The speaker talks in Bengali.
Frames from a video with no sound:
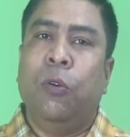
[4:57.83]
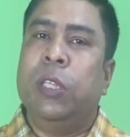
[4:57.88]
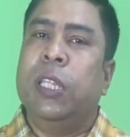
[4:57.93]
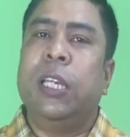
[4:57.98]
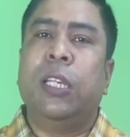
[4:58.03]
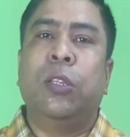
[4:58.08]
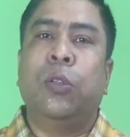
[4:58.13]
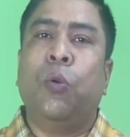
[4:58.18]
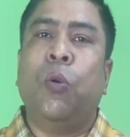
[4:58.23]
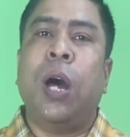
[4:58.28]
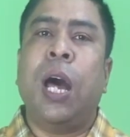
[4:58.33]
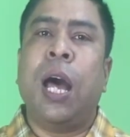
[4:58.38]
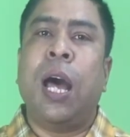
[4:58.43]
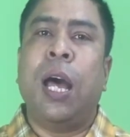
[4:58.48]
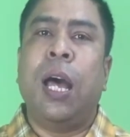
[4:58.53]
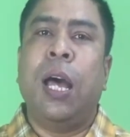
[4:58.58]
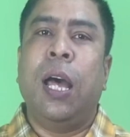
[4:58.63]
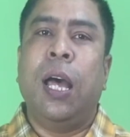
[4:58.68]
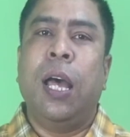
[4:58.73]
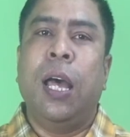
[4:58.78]
ওদের দোয়া
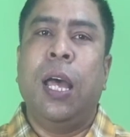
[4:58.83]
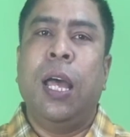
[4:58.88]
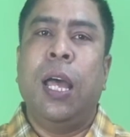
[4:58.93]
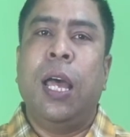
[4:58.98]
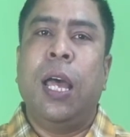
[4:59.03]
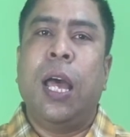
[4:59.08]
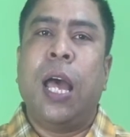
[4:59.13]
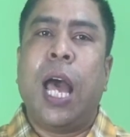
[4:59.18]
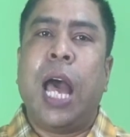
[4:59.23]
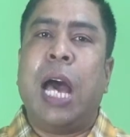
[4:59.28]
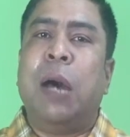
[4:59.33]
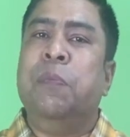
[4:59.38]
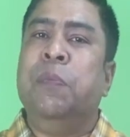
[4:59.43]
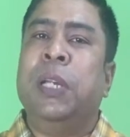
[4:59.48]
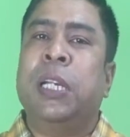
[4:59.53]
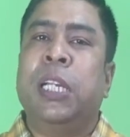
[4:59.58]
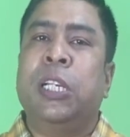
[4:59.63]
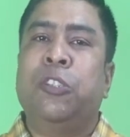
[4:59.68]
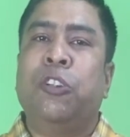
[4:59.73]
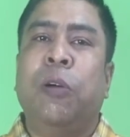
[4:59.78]

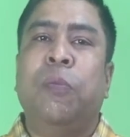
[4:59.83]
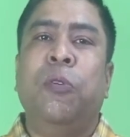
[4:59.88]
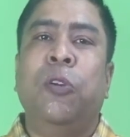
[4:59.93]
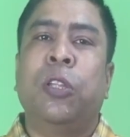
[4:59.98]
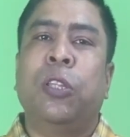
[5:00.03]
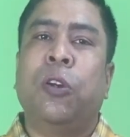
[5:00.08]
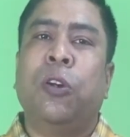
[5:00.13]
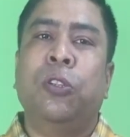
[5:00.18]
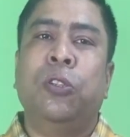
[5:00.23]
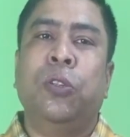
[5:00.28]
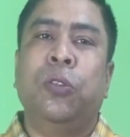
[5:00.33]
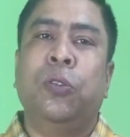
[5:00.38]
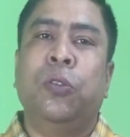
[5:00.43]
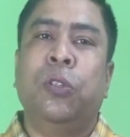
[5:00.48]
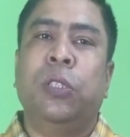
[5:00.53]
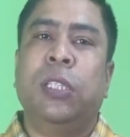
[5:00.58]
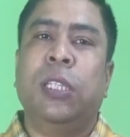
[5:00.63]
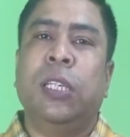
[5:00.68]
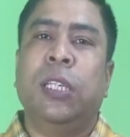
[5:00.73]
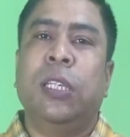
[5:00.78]
আপনাকে সফলতা অর্জন
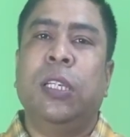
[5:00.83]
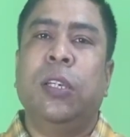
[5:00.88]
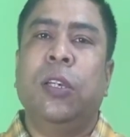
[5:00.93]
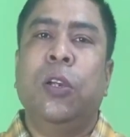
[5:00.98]
করতে